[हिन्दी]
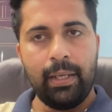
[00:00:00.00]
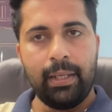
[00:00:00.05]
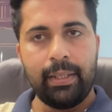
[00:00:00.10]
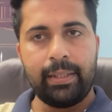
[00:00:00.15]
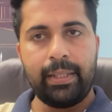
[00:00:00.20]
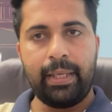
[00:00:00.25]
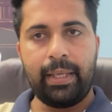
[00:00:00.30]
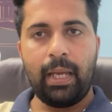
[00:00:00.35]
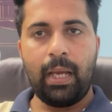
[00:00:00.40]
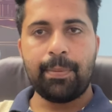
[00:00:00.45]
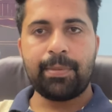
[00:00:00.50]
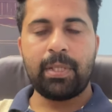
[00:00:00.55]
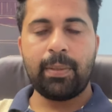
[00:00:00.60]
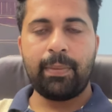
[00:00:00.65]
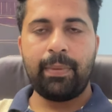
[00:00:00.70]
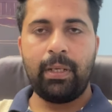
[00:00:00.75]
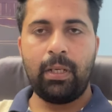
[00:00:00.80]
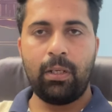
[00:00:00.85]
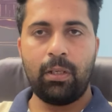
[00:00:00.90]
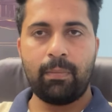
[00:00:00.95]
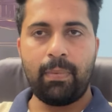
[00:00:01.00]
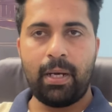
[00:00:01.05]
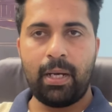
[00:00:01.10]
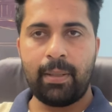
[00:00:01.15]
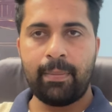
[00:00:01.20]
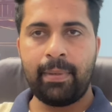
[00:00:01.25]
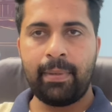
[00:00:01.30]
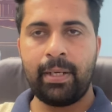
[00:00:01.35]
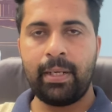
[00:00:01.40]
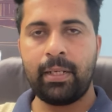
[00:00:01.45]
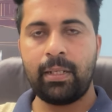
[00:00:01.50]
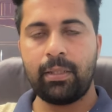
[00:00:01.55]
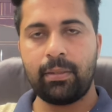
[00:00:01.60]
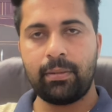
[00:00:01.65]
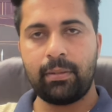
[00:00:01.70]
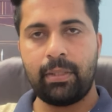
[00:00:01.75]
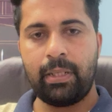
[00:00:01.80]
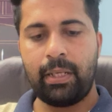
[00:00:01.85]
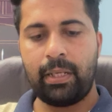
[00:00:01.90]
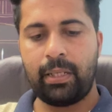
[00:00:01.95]
देखिए आप सभी लोग बार बार
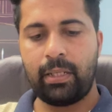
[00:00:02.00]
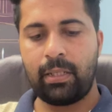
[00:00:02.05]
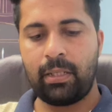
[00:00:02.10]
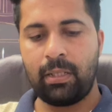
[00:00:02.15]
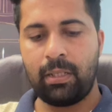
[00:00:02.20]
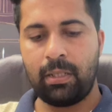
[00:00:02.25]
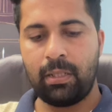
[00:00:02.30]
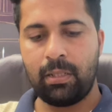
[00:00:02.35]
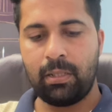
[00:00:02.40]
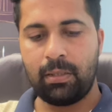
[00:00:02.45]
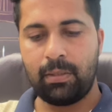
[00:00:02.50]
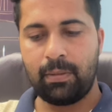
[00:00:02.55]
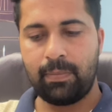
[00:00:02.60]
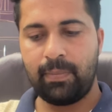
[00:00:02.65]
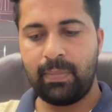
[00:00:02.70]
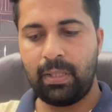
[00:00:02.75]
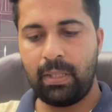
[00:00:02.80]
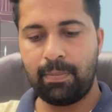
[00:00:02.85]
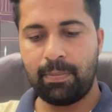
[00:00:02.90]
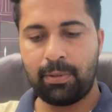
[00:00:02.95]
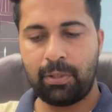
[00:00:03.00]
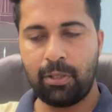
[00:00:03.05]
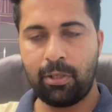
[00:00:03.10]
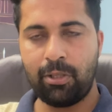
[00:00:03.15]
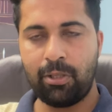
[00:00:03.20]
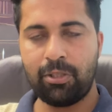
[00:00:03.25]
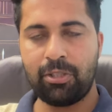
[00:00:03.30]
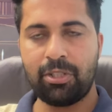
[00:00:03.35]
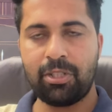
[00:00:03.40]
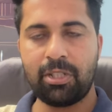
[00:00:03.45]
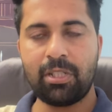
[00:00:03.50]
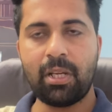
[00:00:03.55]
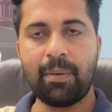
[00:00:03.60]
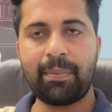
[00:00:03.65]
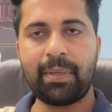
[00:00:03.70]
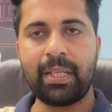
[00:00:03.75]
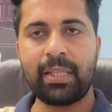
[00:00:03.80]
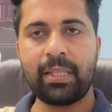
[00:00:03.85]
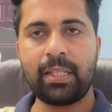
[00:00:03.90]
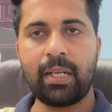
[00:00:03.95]
एक मतलब क्यूरोसिटी से
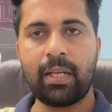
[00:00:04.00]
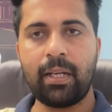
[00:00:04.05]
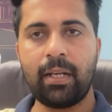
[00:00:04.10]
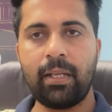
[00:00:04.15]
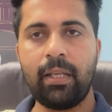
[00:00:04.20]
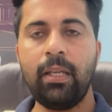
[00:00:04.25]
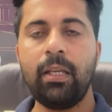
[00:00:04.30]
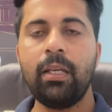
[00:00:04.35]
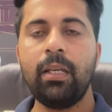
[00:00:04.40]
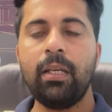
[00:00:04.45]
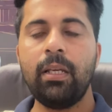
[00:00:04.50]
आपके अंदर आ गई